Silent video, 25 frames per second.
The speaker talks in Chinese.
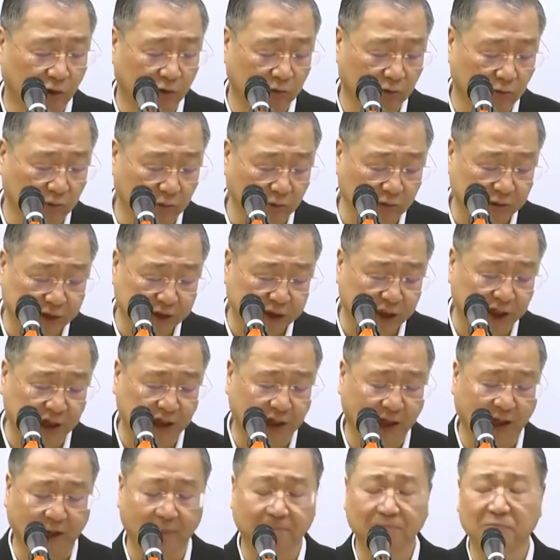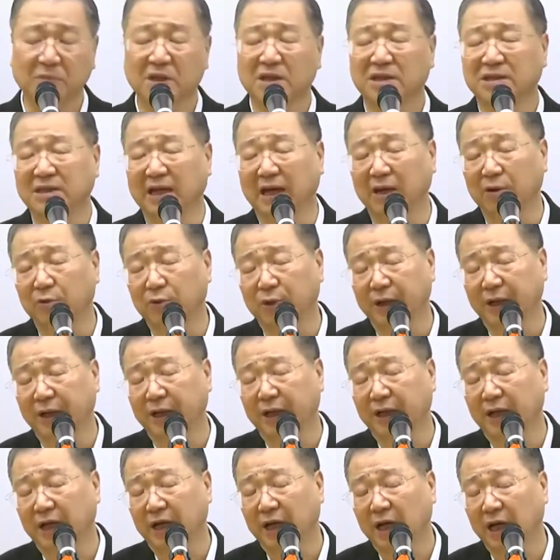悟性了，才
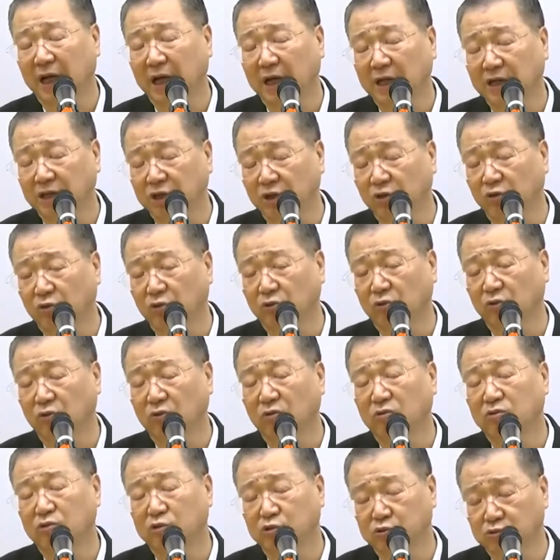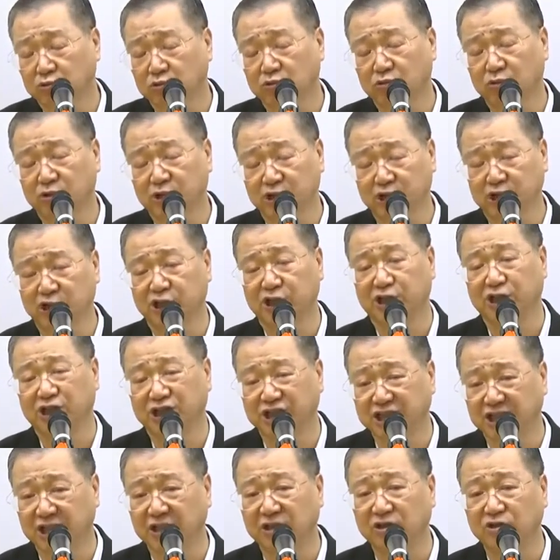会诱出你
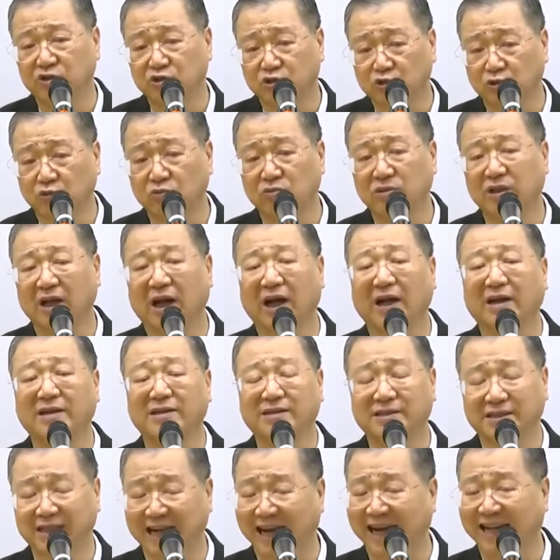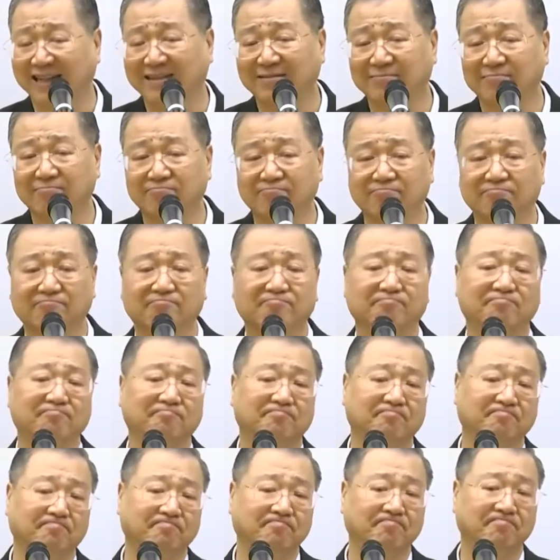心中的禅。
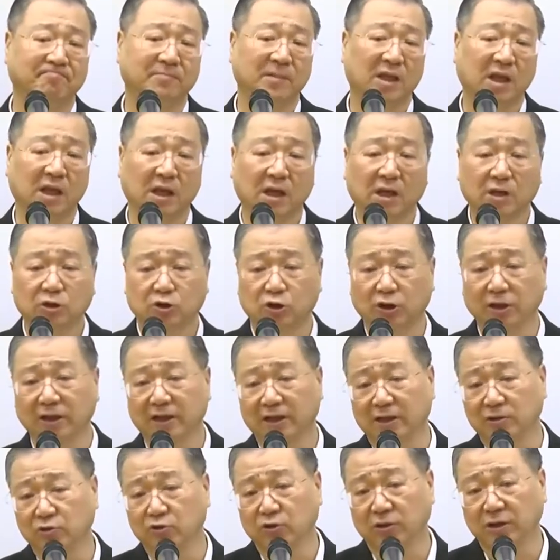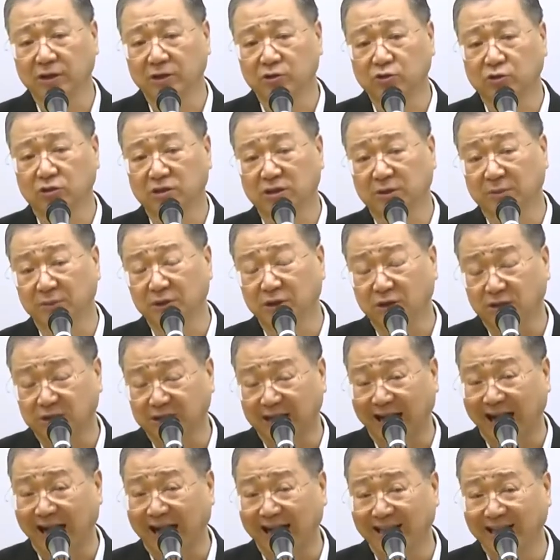所以很多人说什么叫
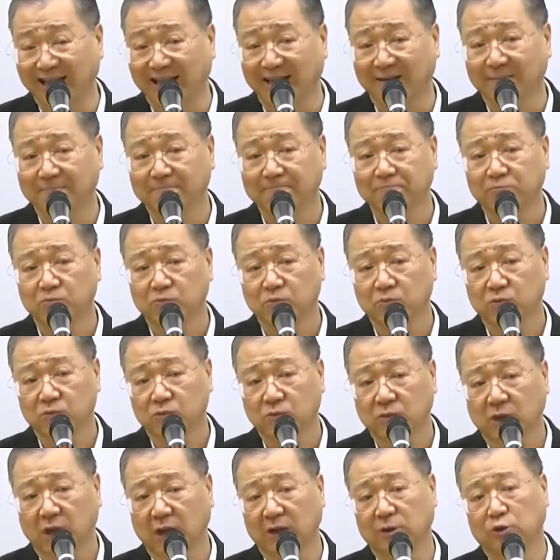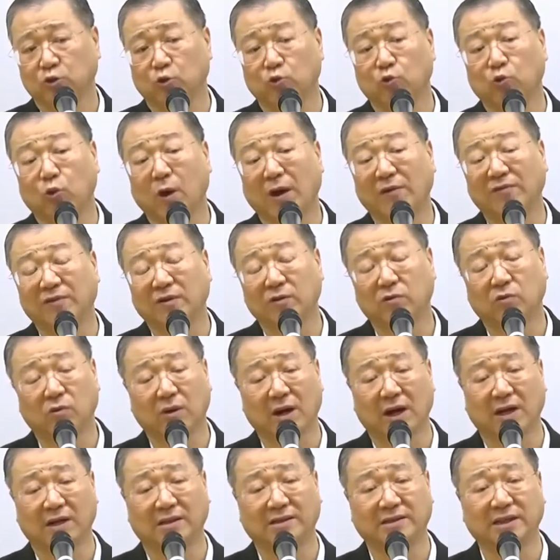禅呢？啊，中华文
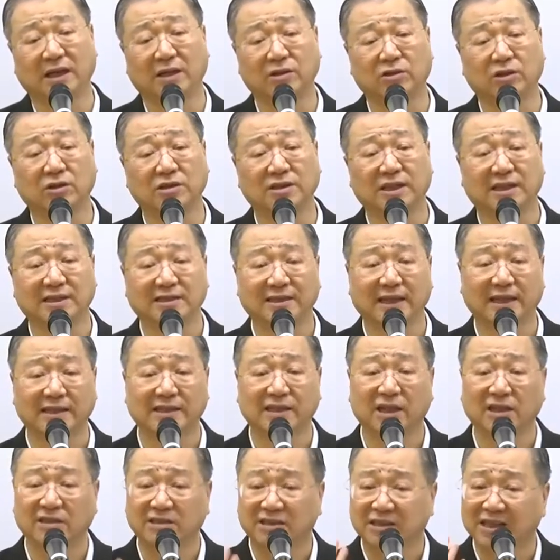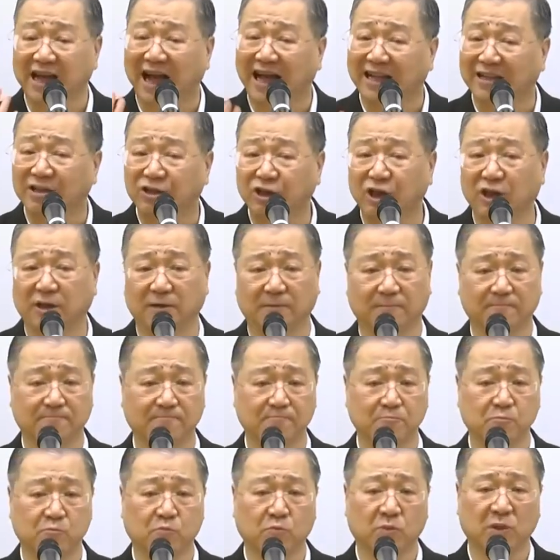化讲到现在讲禅定，
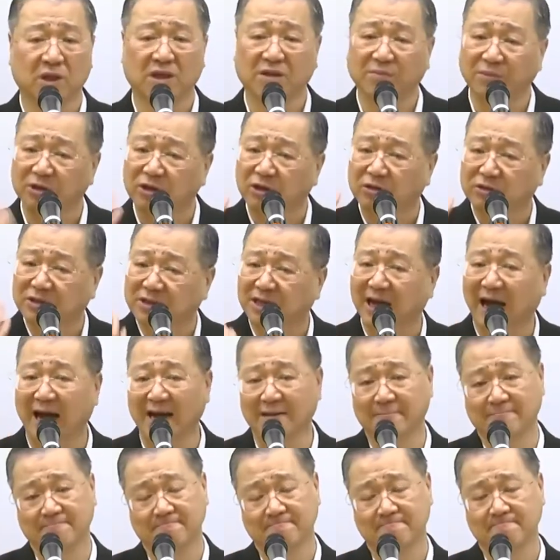什么叫禅？